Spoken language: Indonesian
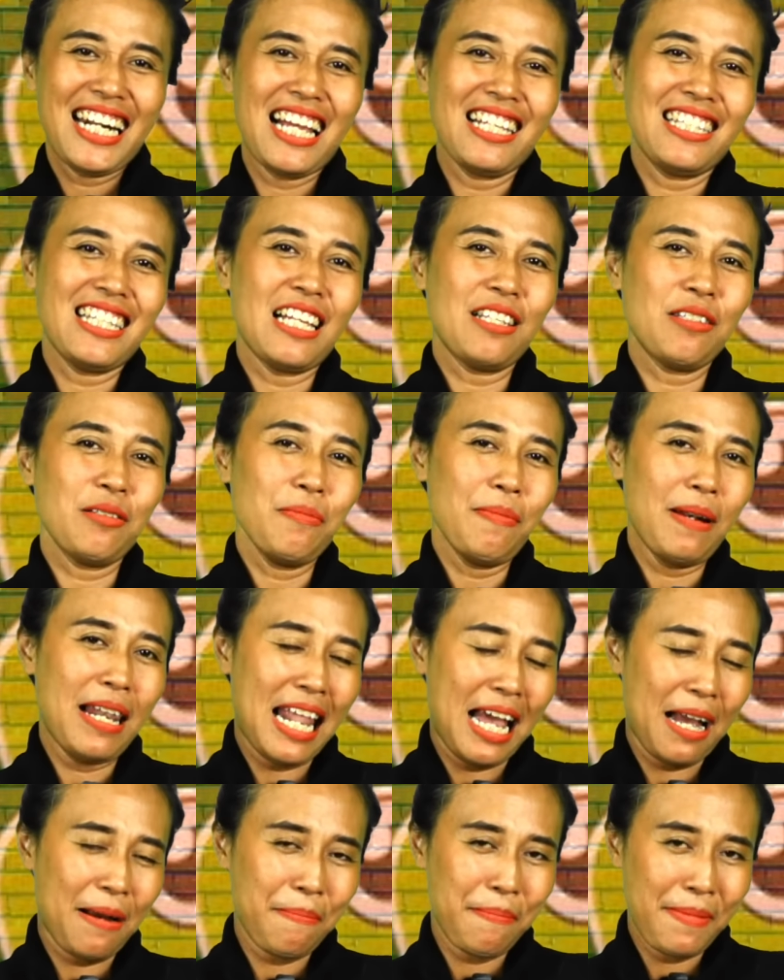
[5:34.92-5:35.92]
rasa
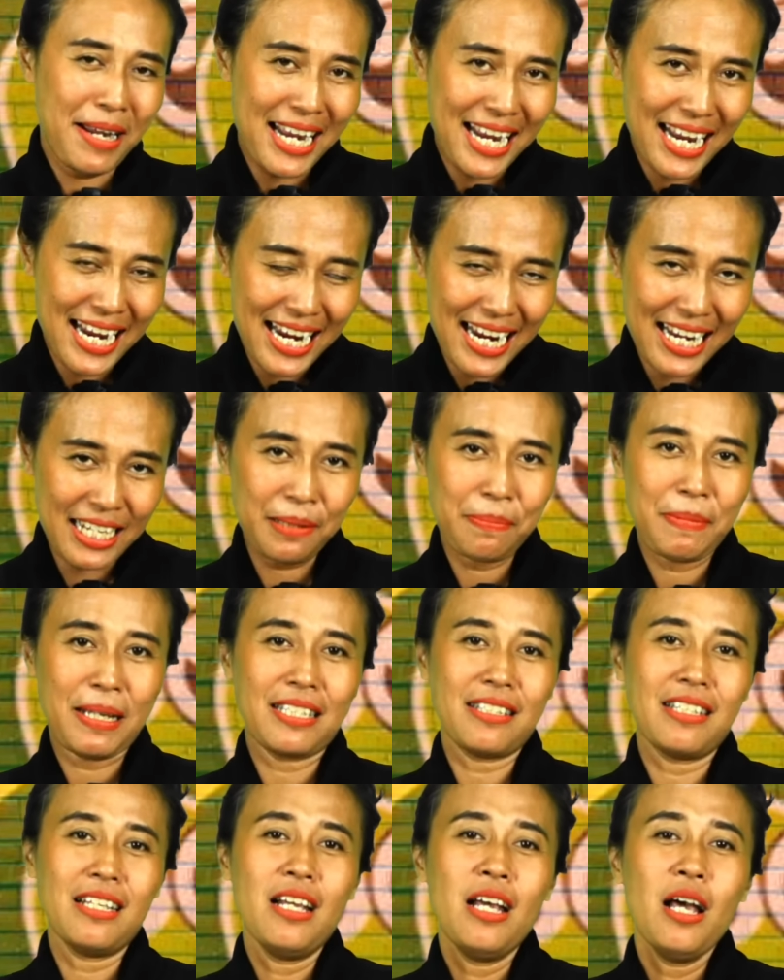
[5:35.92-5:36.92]
sumelang mas,
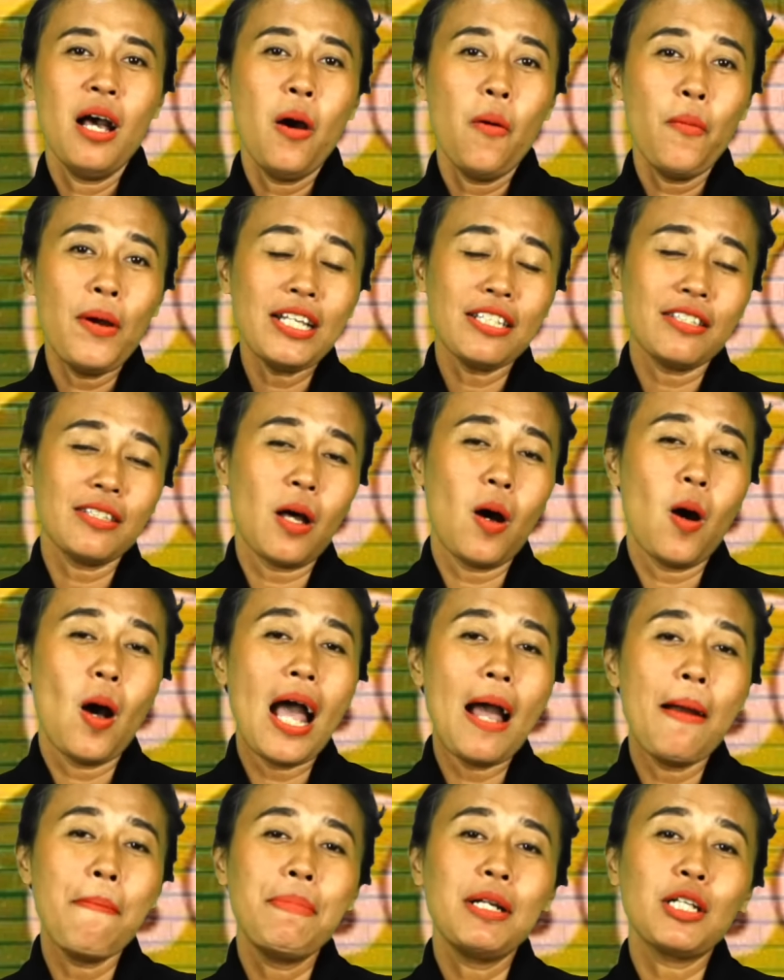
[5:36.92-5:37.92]
mas. Wes toh
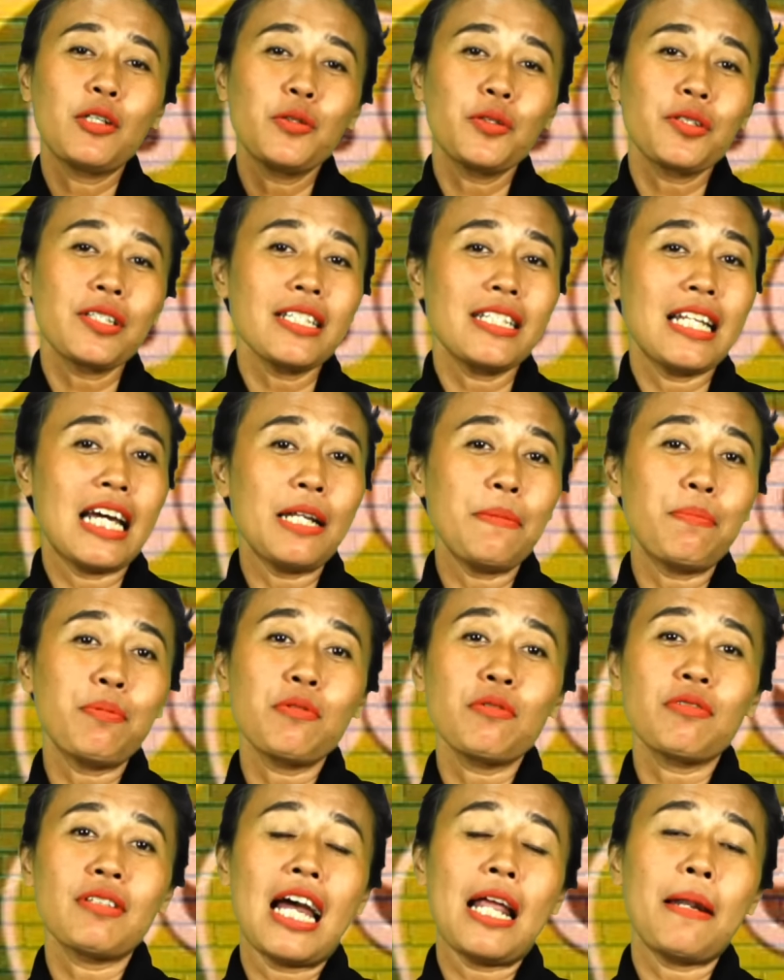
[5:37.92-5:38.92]
ambil kursi dari
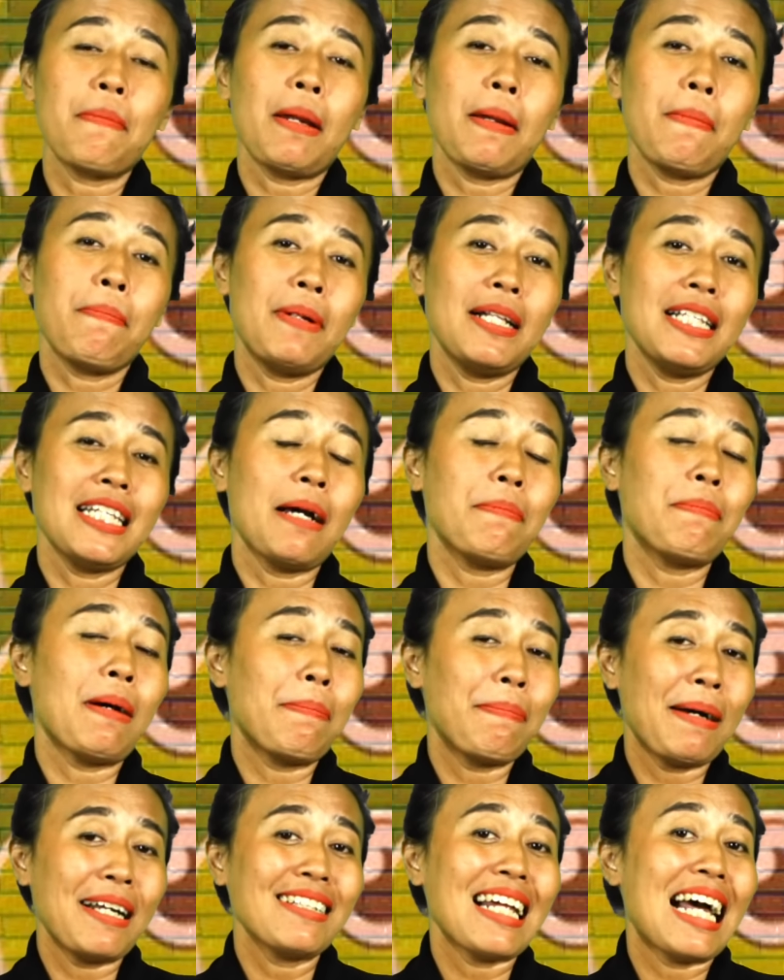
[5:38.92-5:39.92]
perusahaan mebelnya
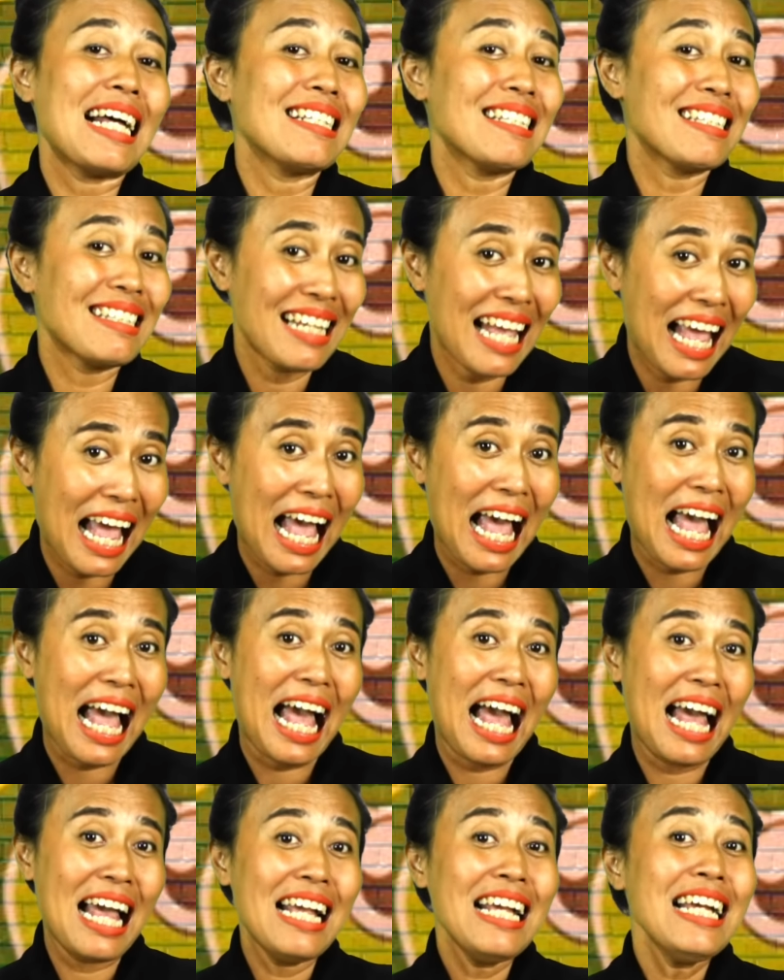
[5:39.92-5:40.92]
bapak
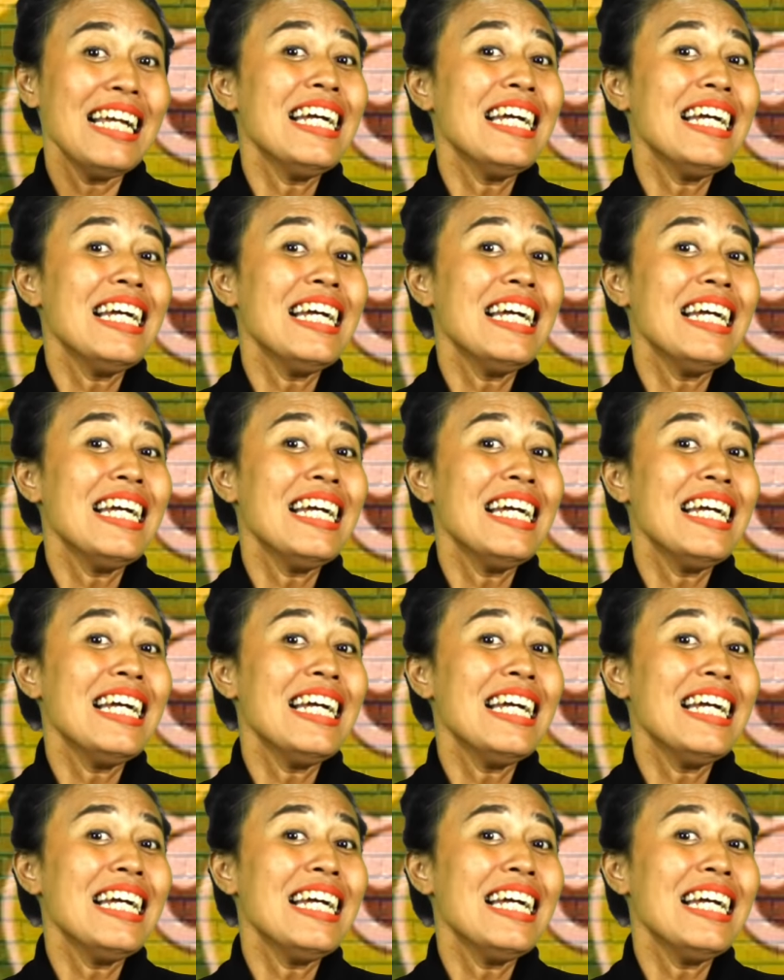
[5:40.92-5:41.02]
saja.